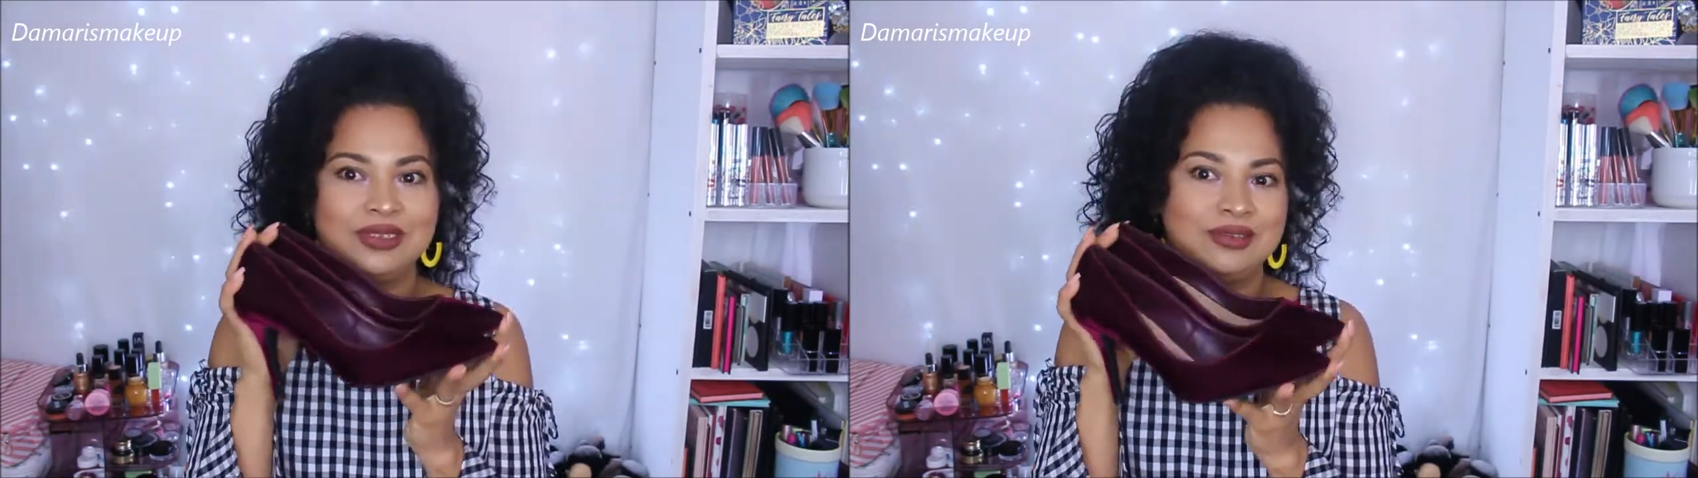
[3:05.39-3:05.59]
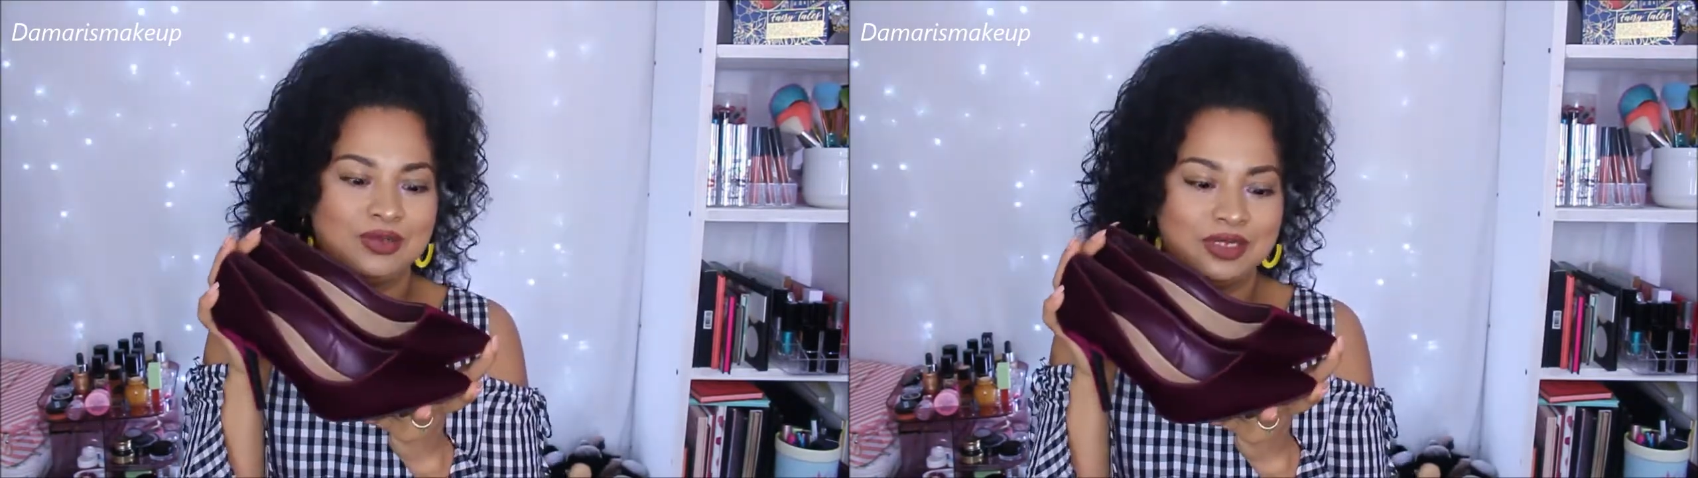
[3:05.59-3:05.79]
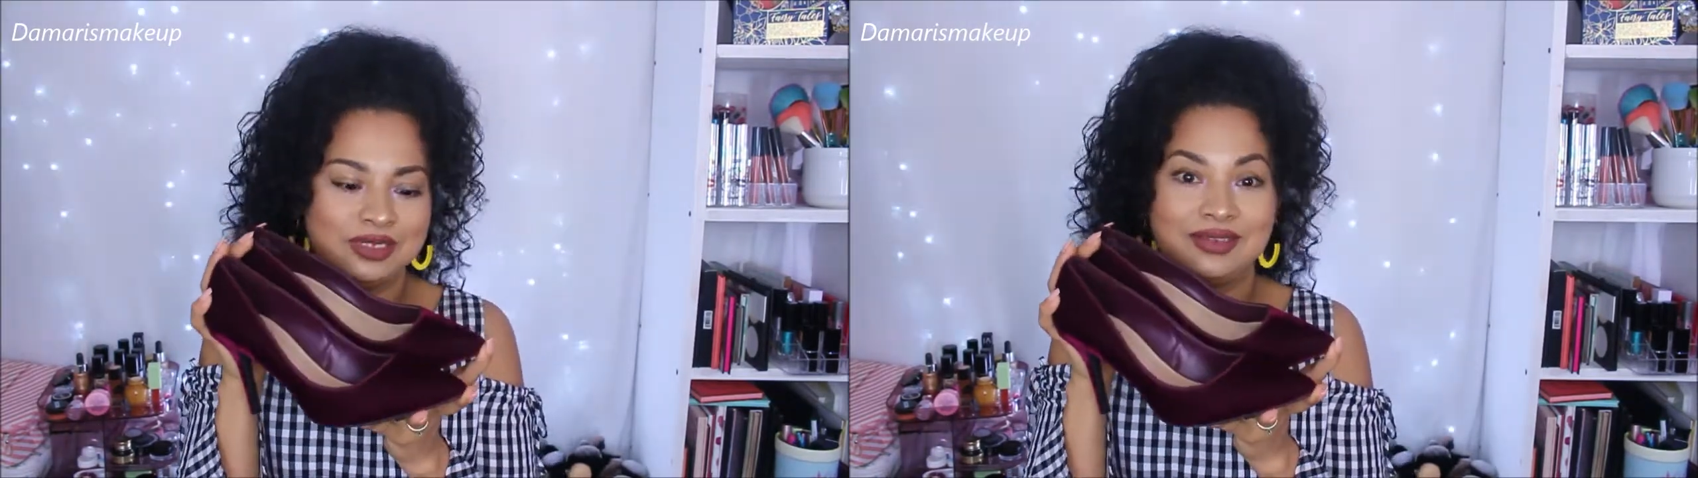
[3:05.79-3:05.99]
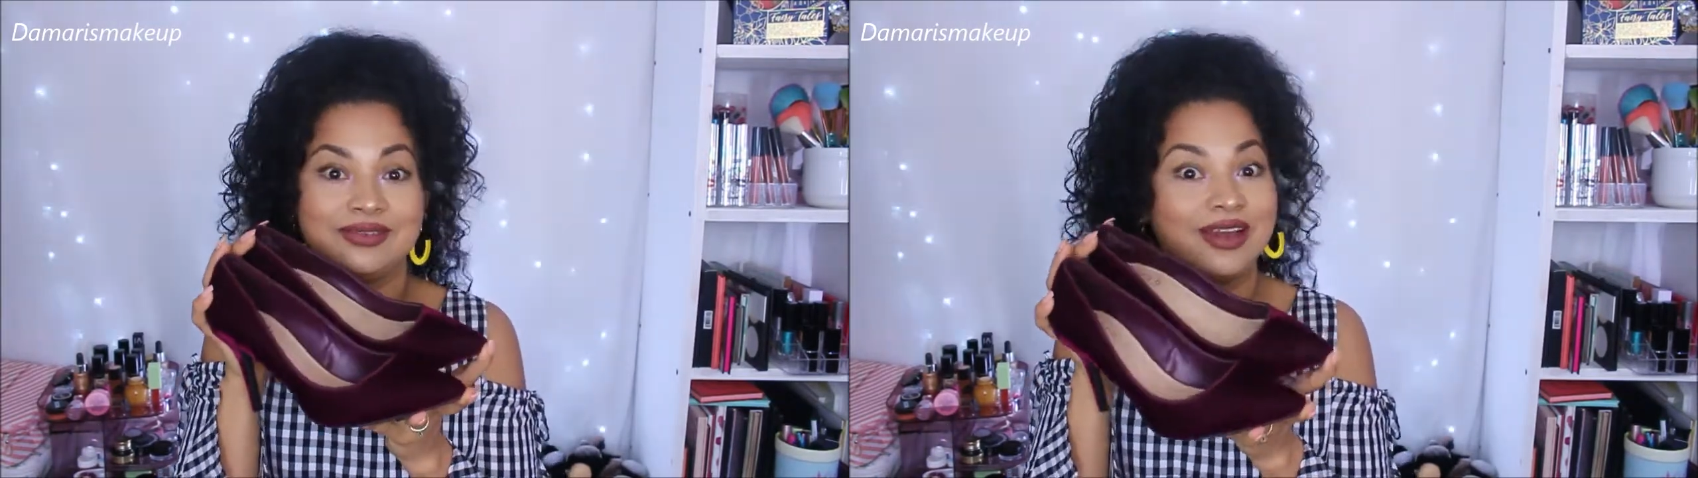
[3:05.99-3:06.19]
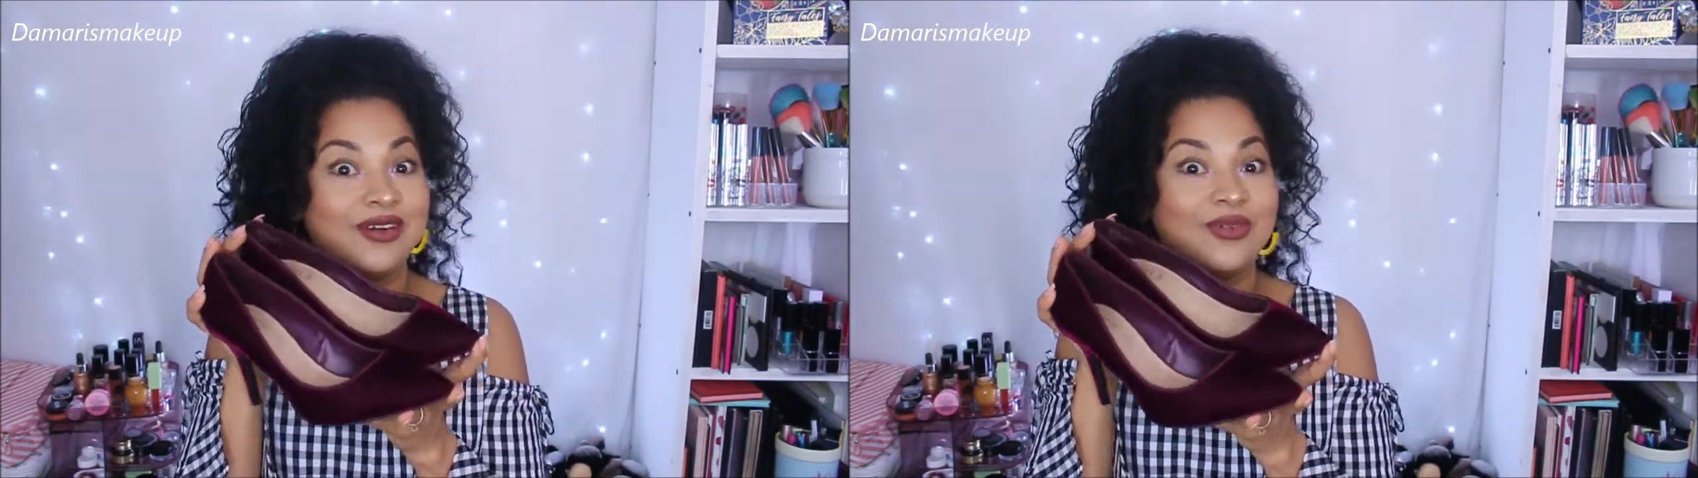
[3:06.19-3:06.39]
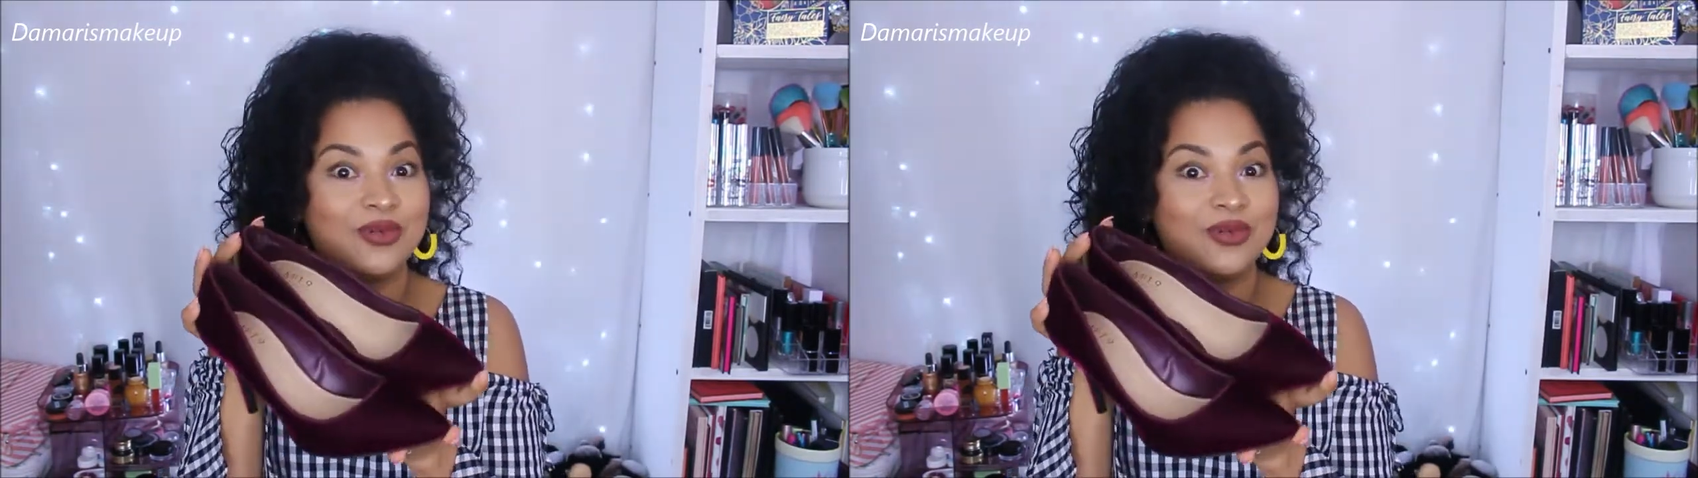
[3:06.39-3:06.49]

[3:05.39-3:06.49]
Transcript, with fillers: entonces están